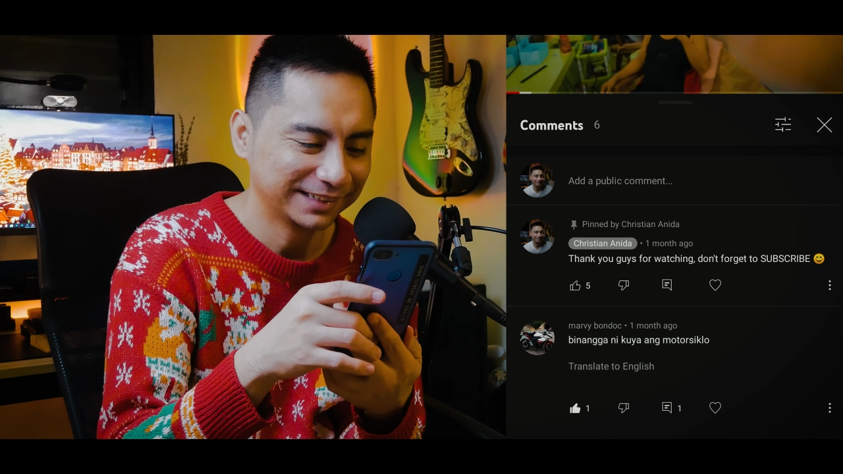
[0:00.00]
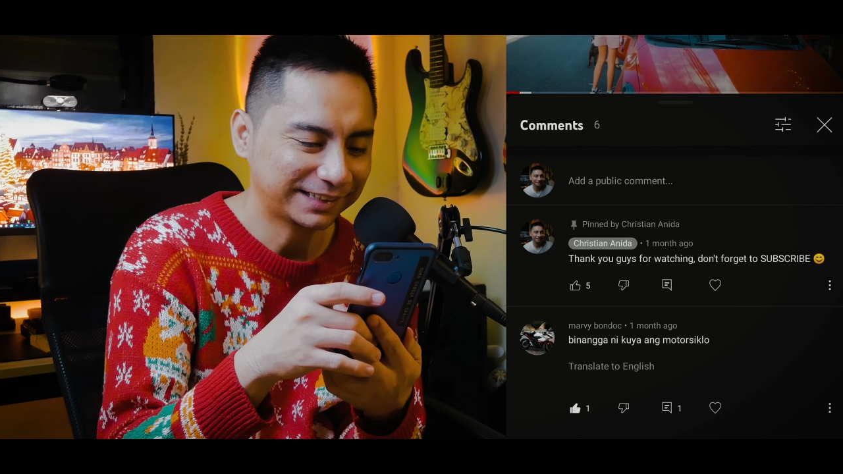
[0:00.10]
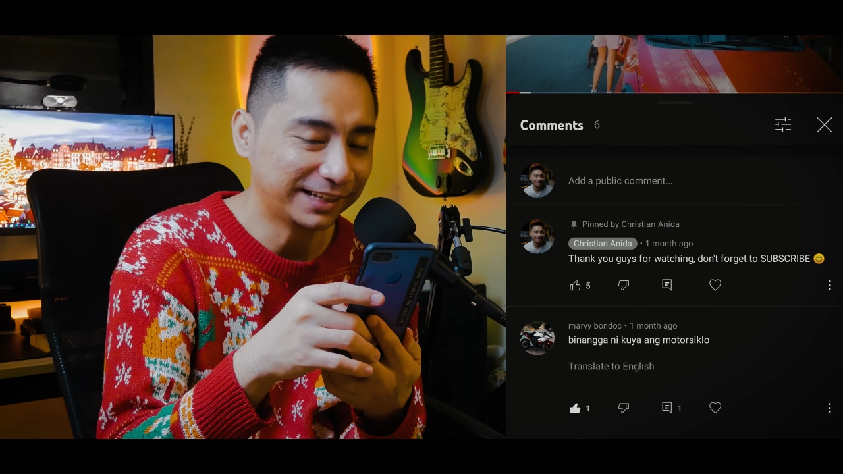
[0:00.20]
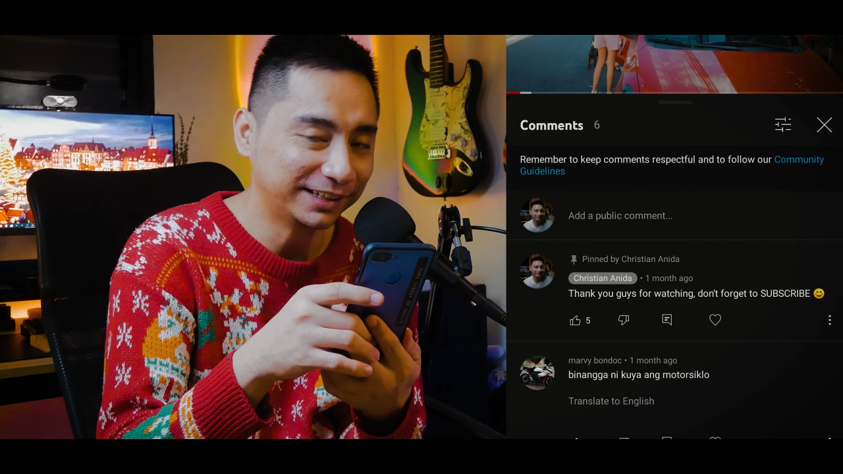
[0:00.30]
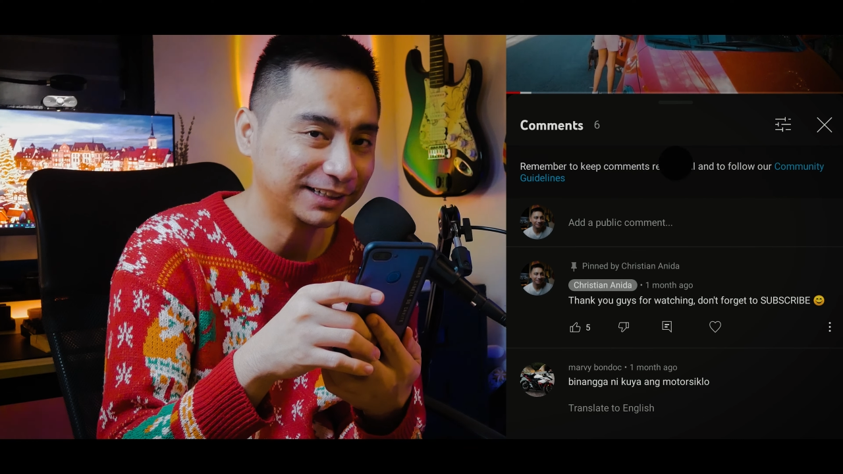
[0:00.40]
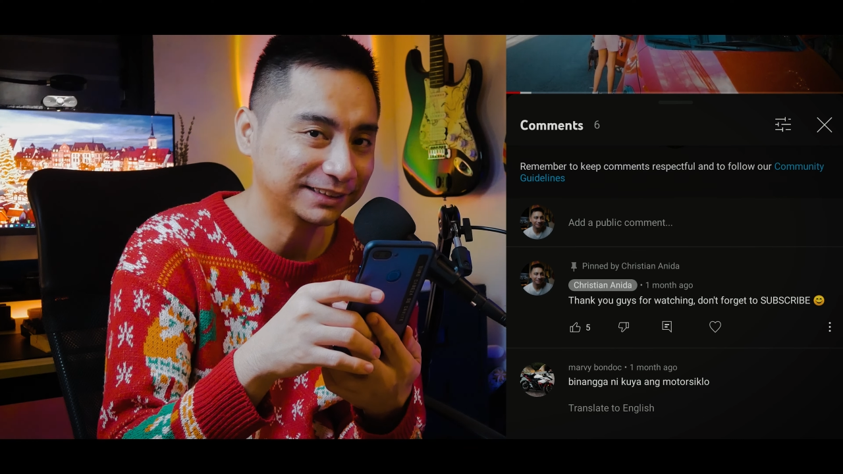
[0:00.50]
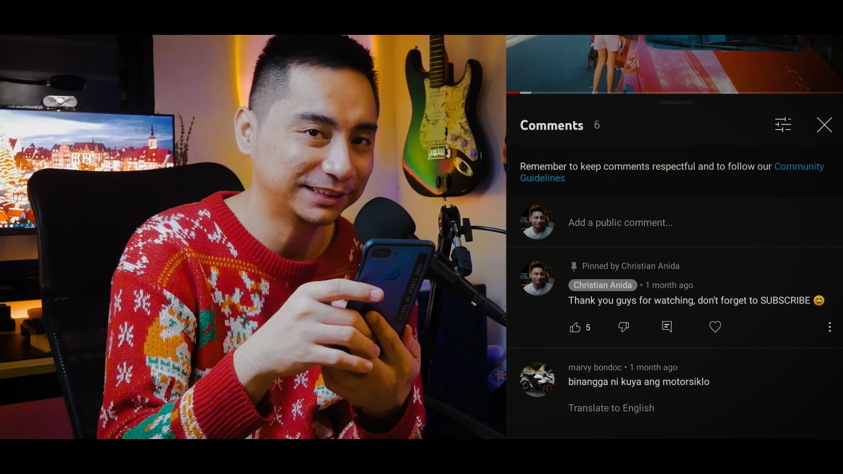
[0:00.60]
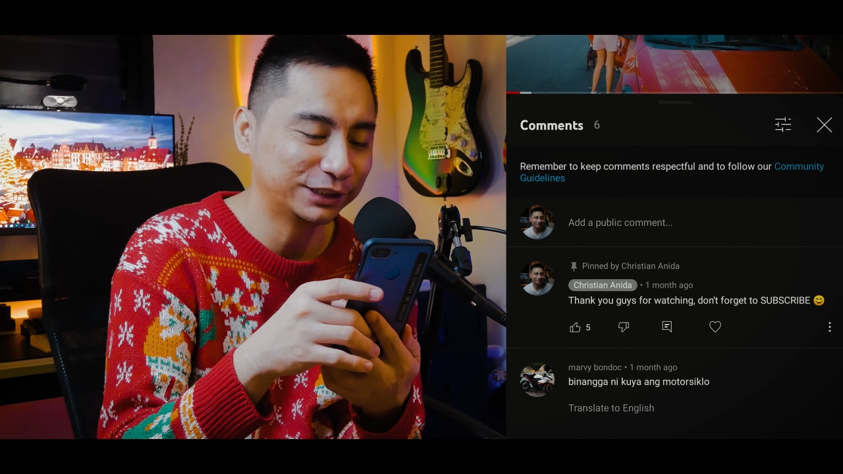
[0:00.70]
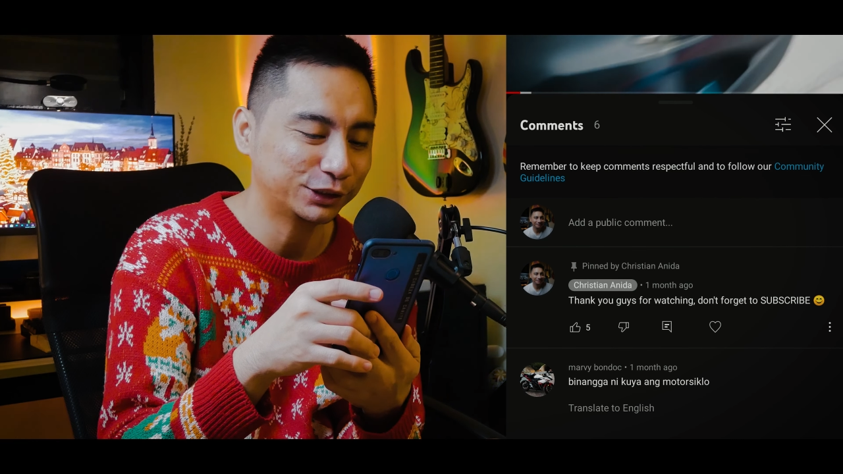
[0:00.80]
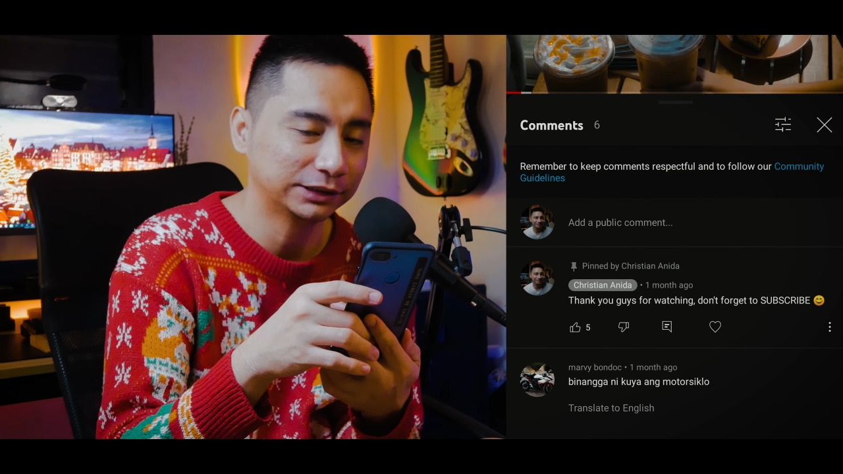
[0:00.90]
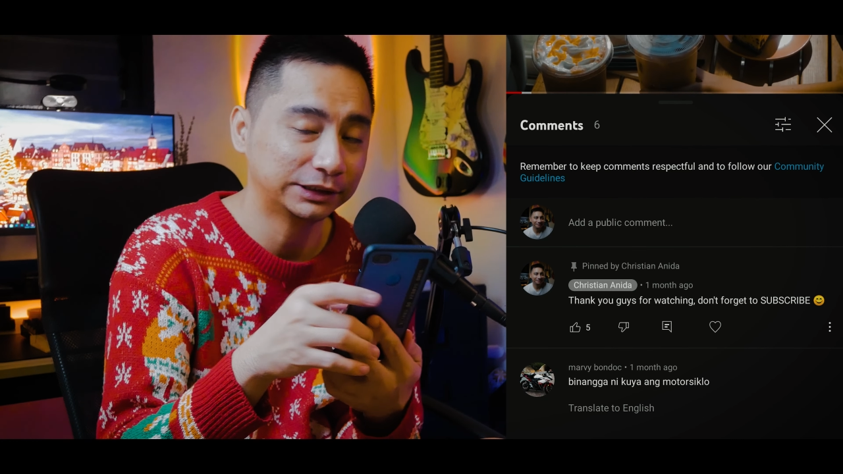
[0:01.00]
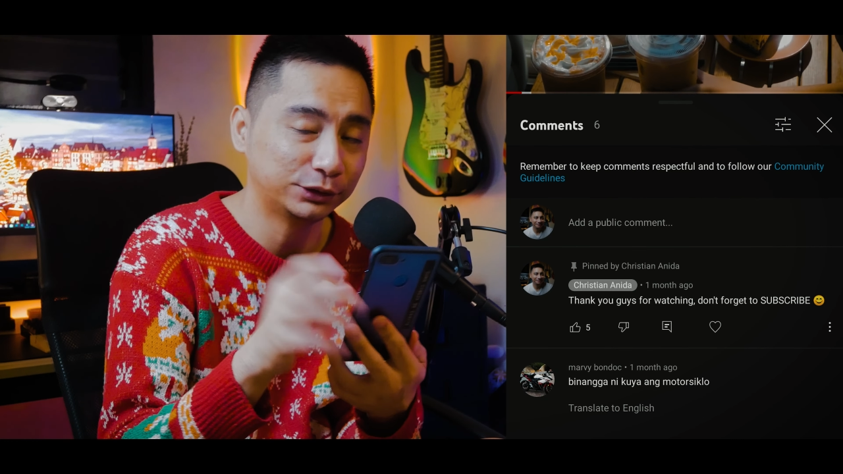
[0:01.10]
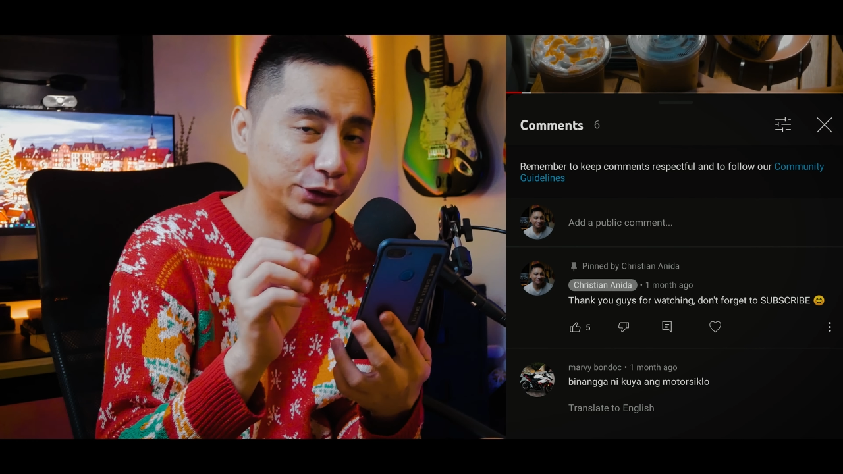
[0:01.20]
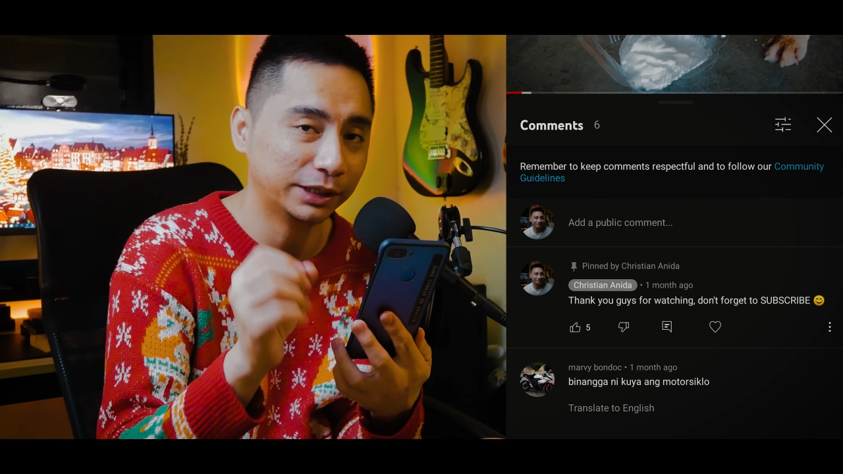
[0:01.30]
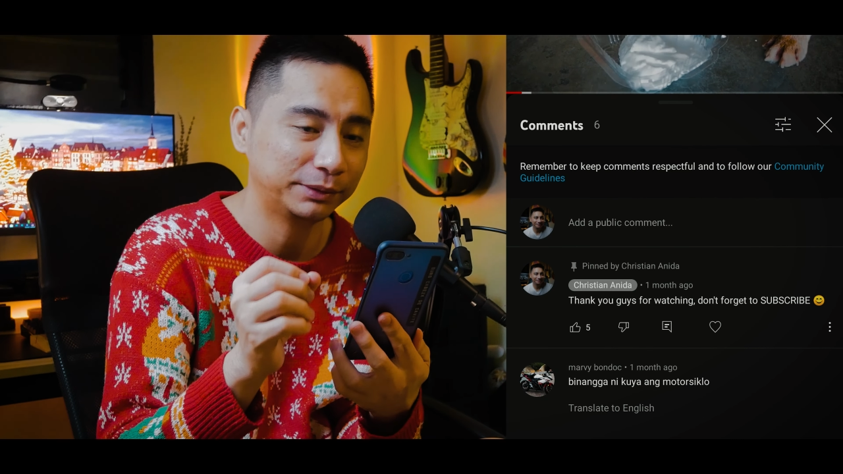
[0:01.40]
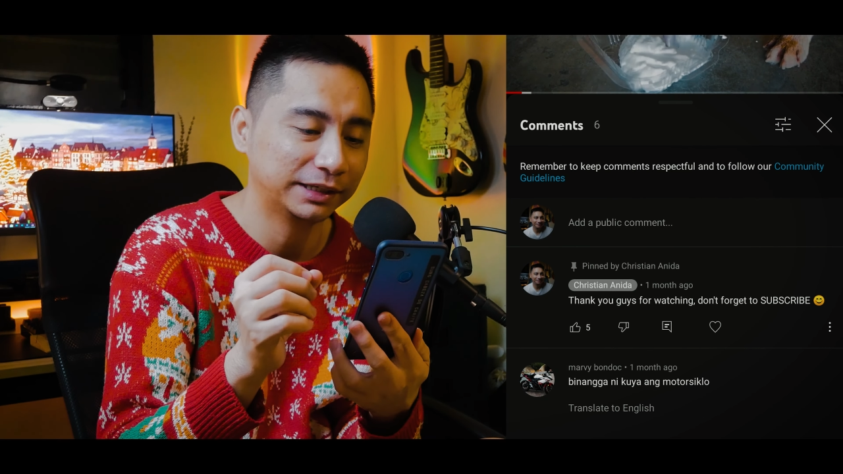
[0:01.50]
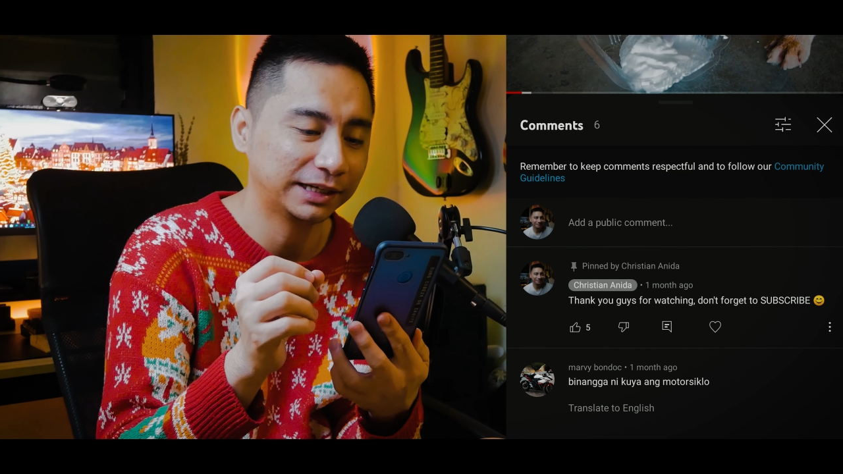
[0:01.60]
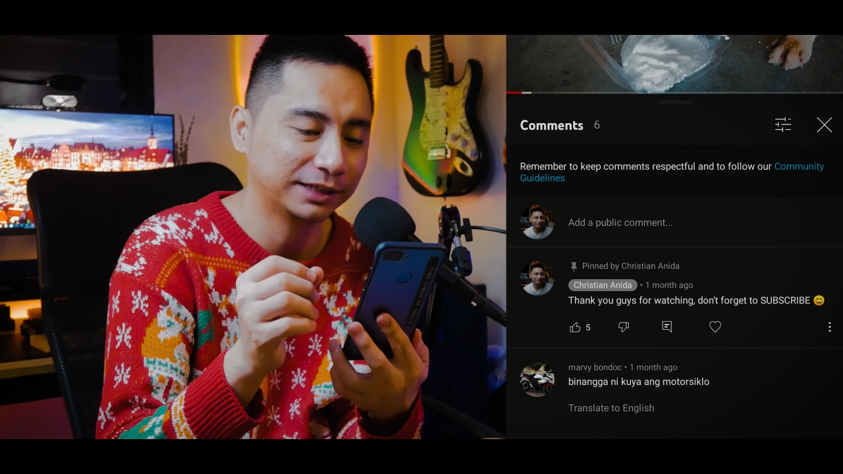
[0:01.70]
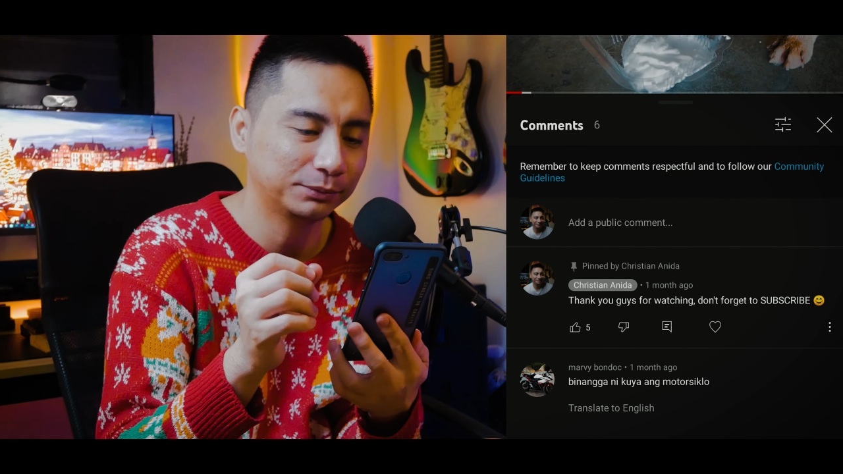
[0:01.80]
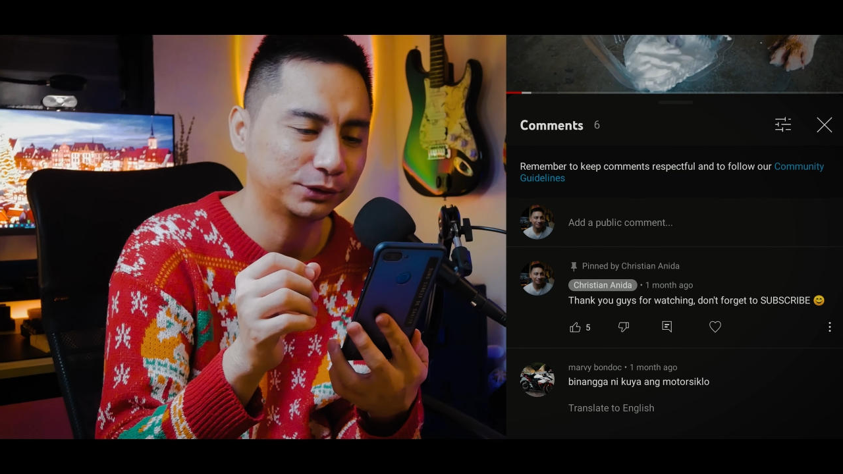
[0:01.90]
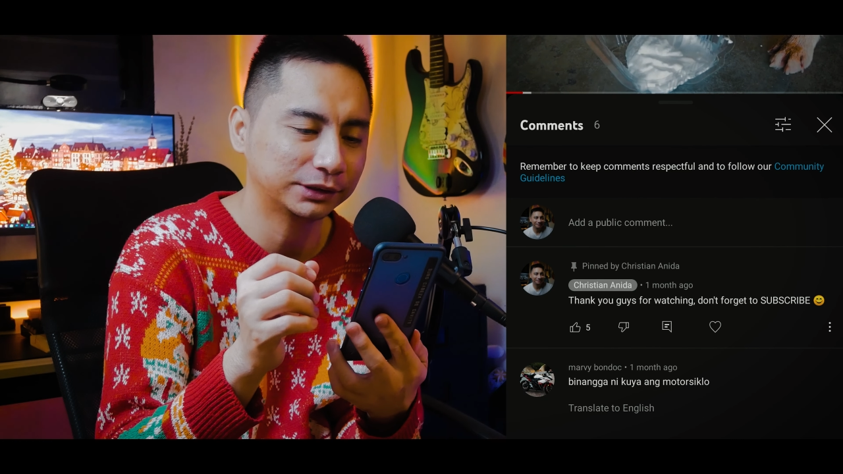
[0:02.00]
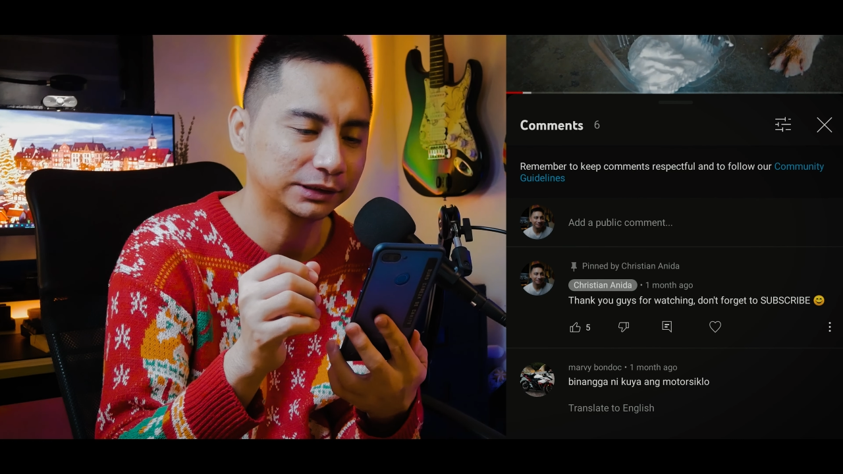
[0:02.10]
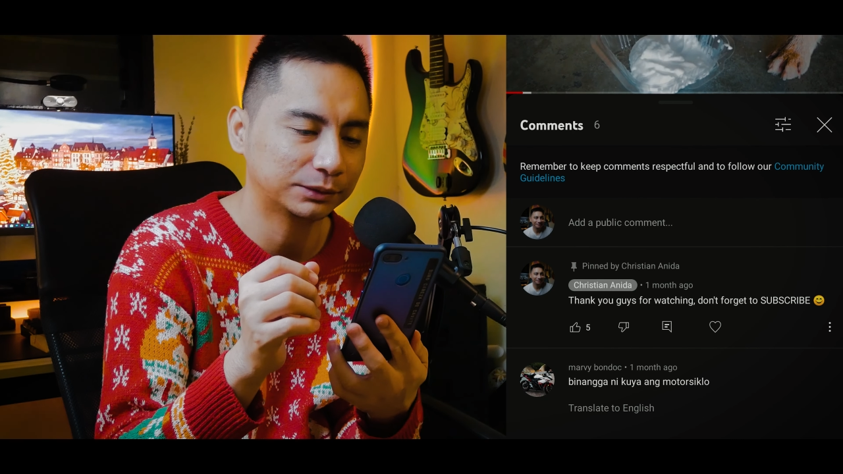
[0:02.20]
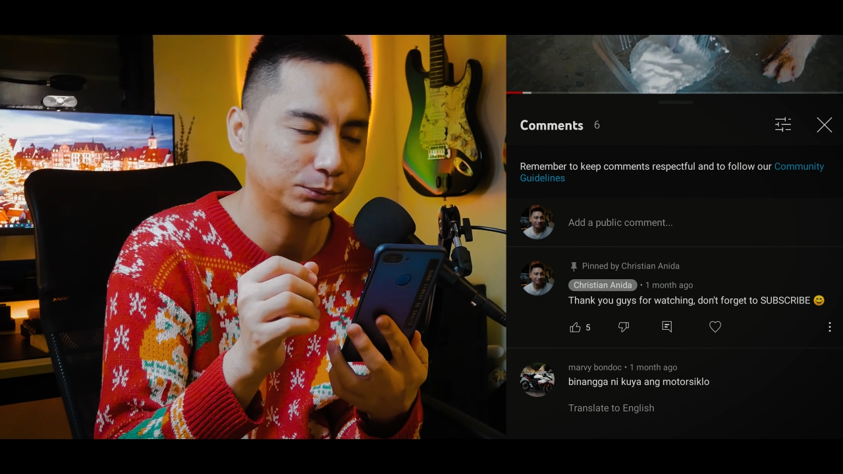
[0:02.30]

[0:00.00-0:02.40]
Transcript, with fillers: Title kasi nito, si Kuya binangga ng motor,